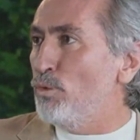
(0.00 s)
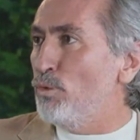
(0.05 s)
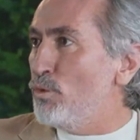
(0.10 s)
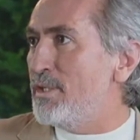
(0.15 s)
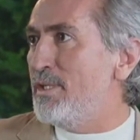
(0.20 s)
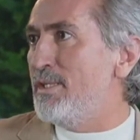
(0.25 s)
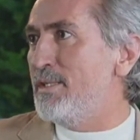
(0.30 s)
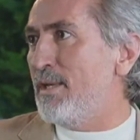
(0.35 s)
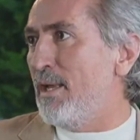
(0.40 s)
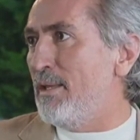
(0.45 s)

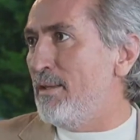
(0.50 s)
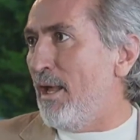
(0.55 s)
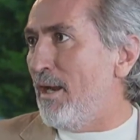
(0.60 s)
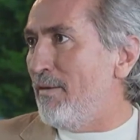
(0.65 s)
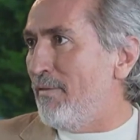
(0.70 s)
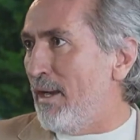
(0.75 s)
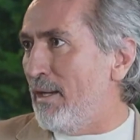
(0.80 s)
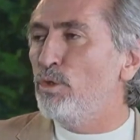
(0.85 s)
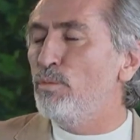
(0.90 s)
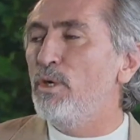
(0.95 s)
Mutsuz
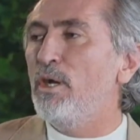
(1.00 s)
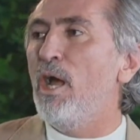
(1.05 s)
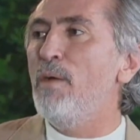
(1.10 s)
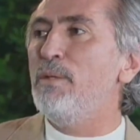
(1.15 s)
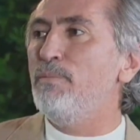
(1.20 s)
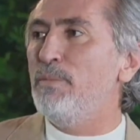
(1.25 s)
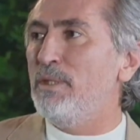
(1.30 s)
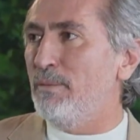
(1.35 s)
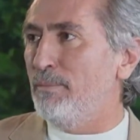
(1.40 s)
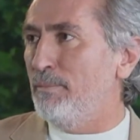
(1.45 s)
insanlar var. Umudumu
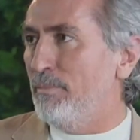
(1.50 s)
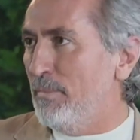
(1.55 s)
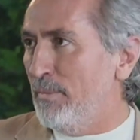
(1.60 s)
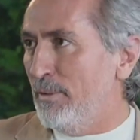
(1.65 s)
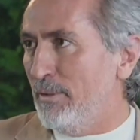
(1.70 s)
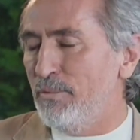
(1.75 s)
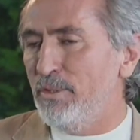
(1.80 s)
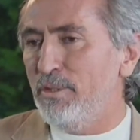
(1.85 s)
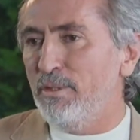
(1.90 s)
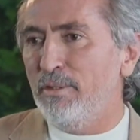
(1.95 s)
kaybetmedim
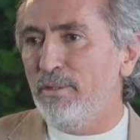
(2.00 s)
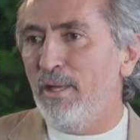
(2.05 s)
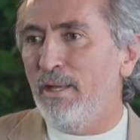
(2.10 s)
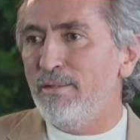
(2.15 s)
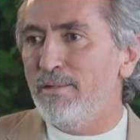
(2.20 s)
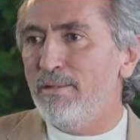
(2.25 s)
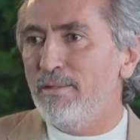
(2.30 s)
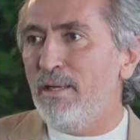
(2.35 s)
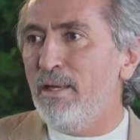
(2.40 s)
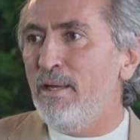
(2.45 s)
demiştir
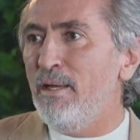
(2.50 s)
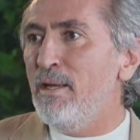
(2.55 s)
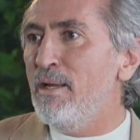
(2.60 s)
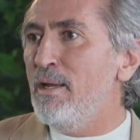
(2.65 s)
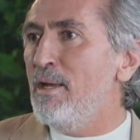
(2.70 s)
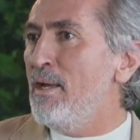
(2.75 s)
kendisi de.